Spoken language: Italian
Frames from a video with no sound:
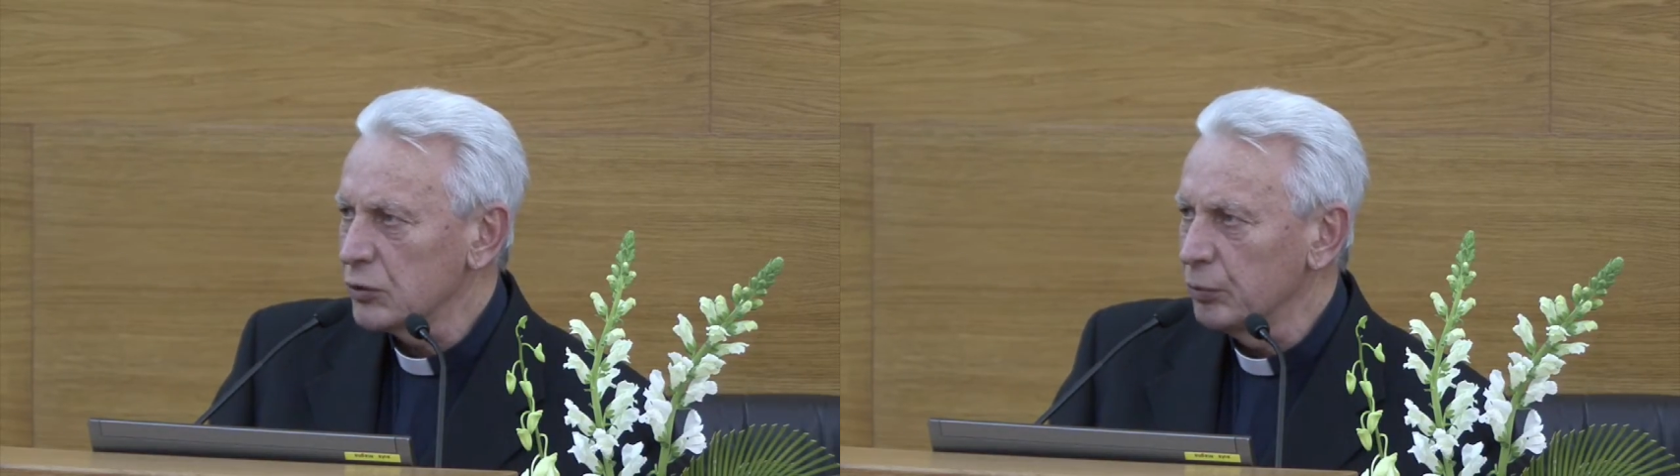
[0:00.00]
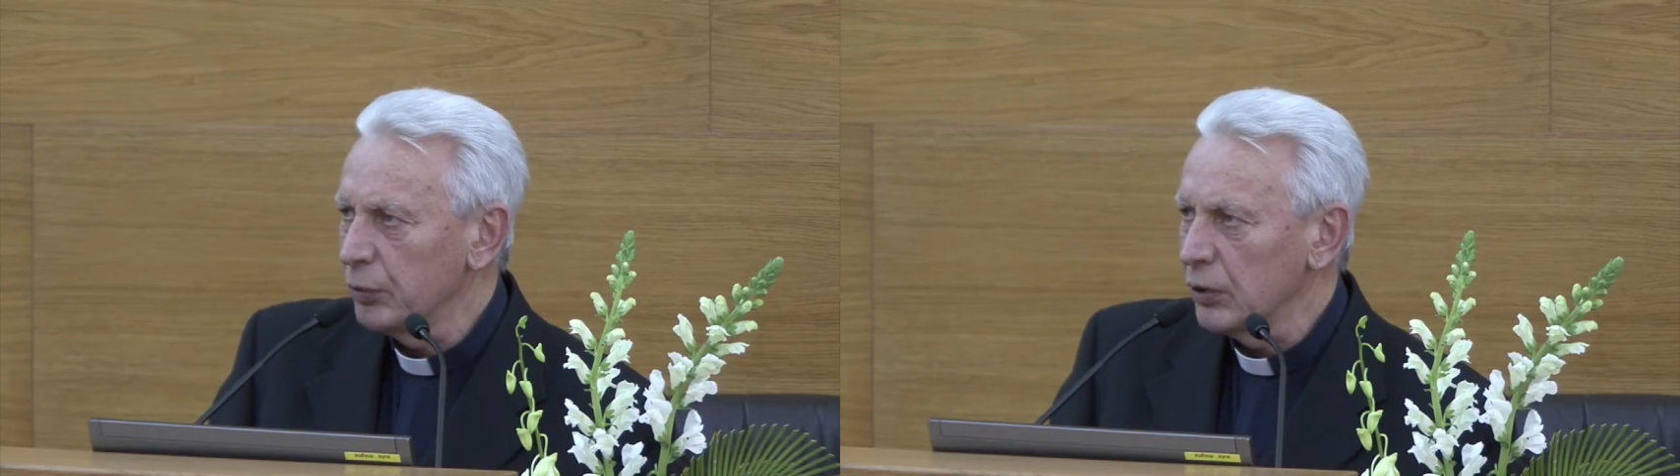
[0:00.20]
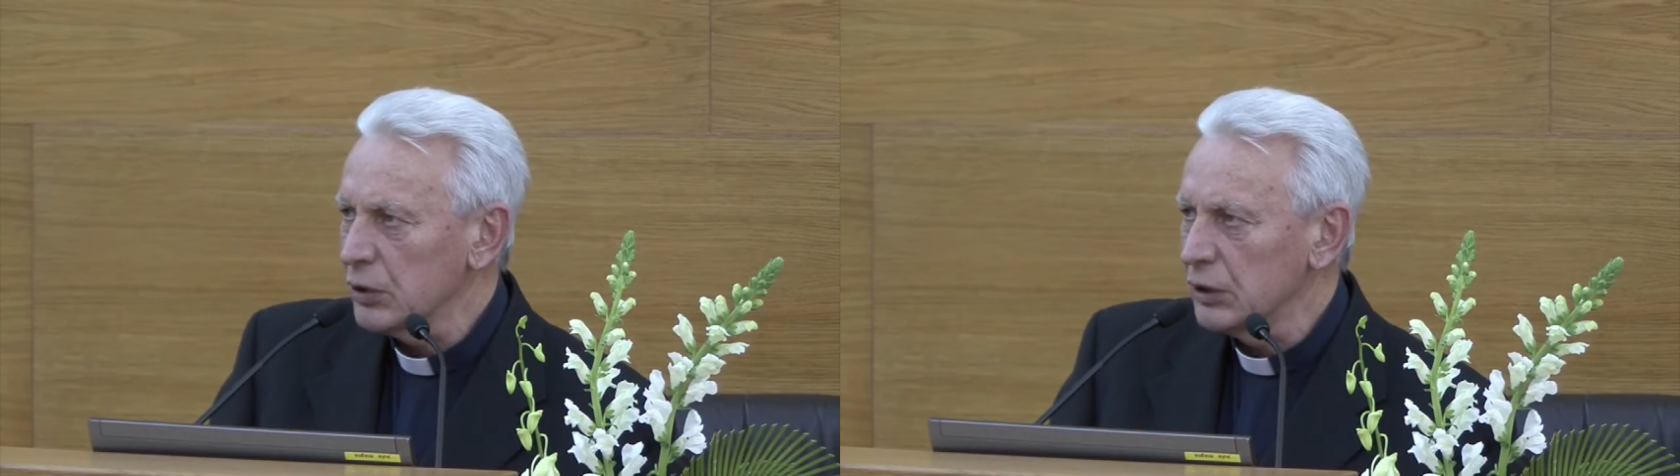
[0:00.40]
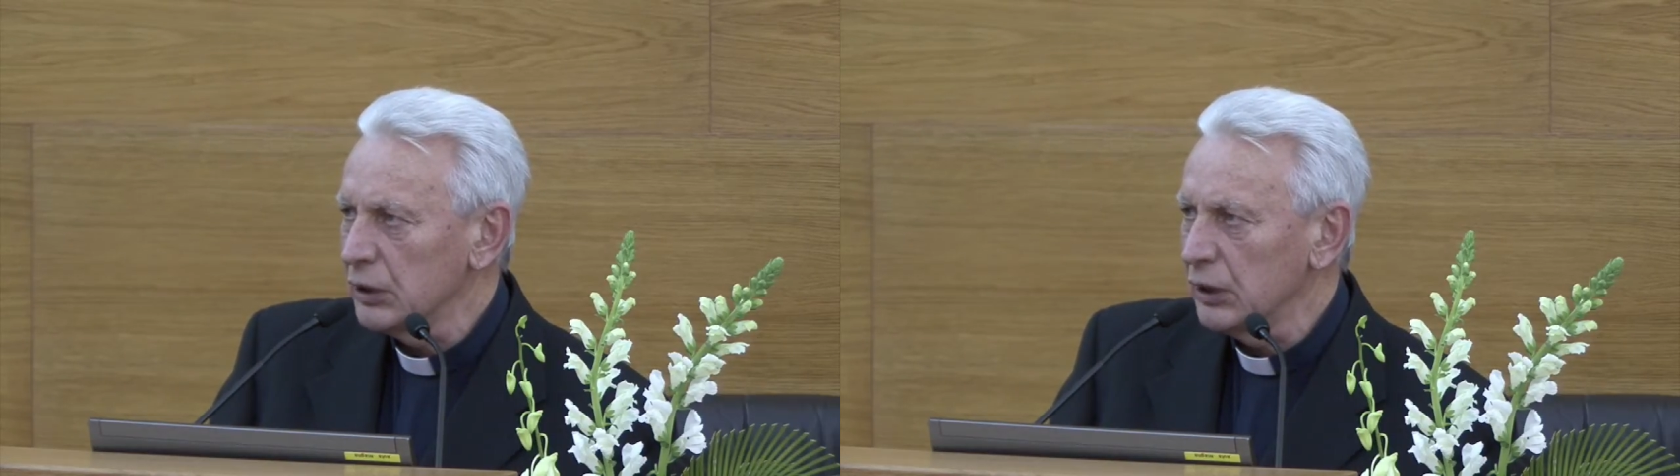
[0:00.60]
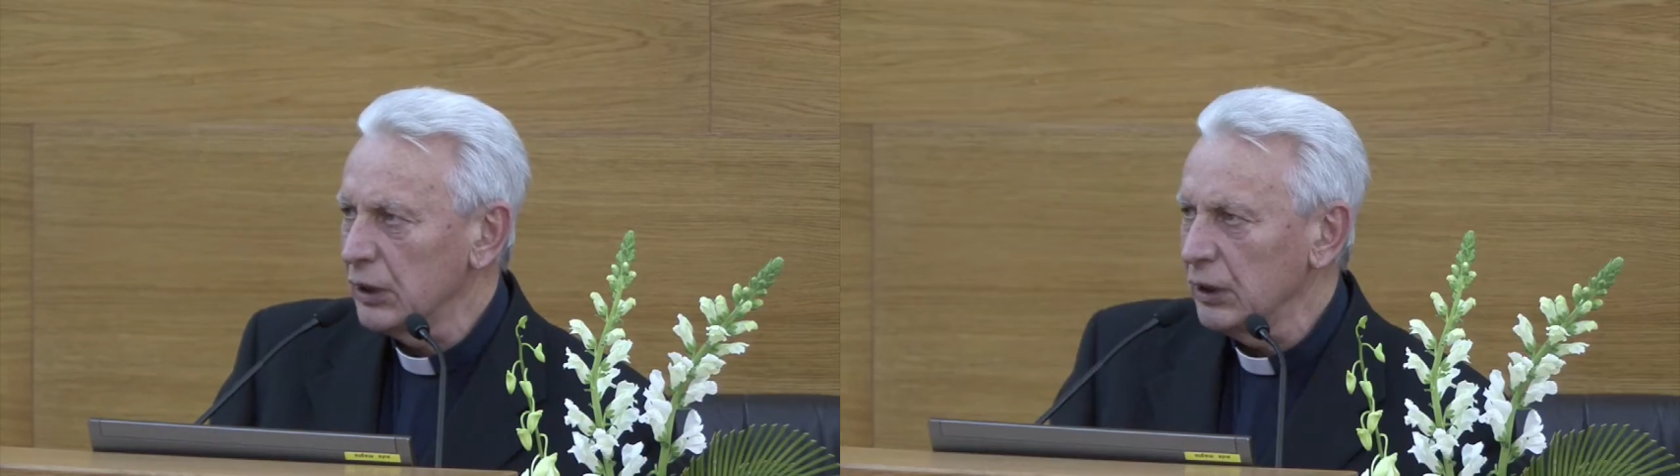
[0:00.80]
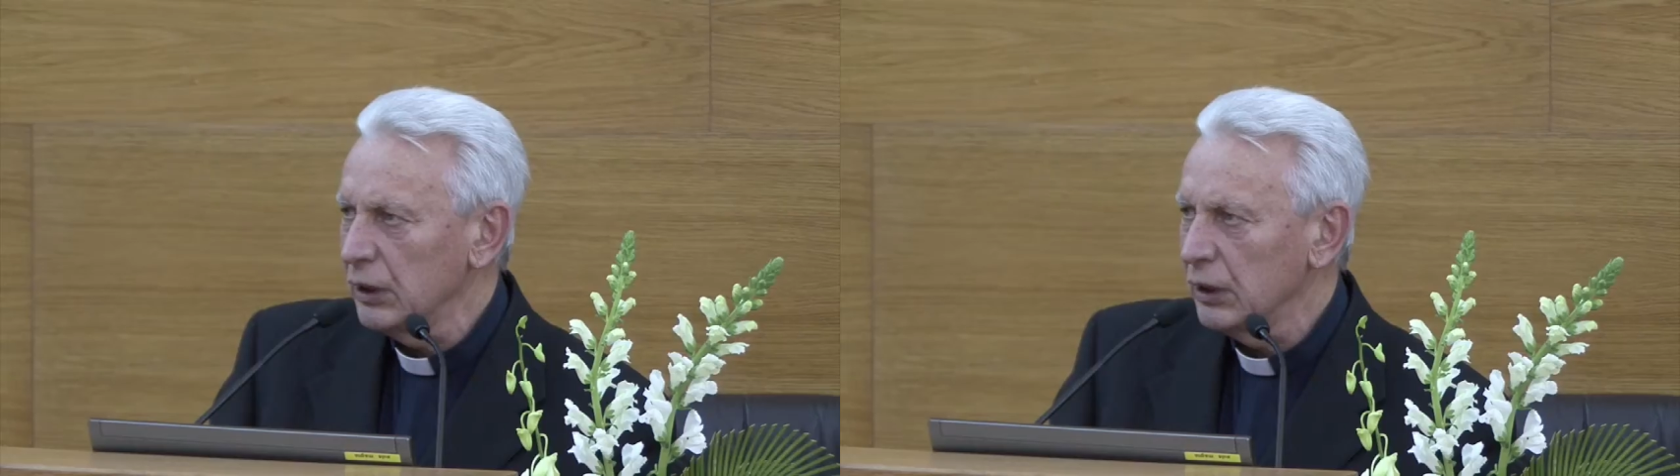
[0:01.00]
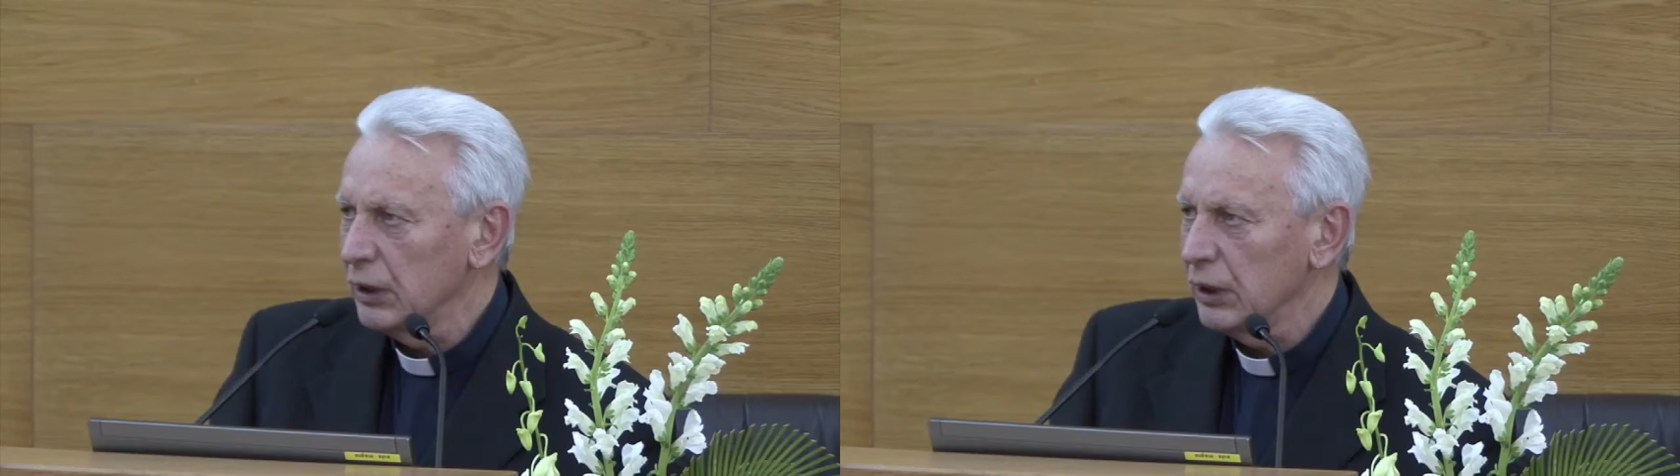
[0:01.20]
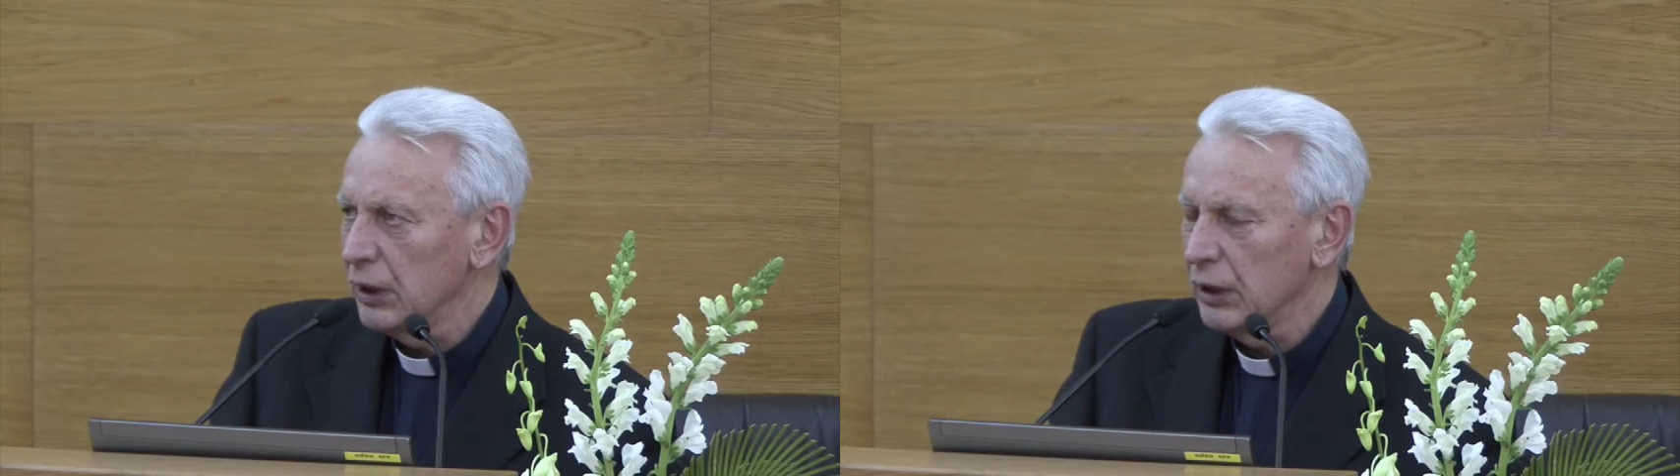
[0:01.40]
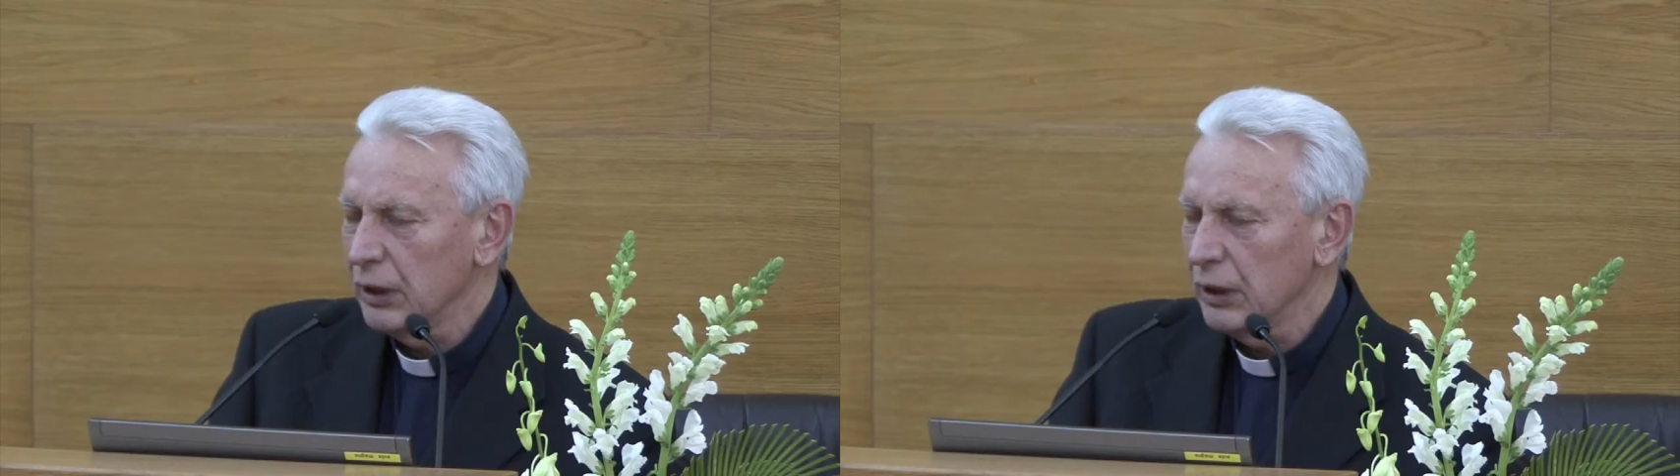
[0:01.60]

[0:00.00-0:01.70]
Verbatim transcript: presupposti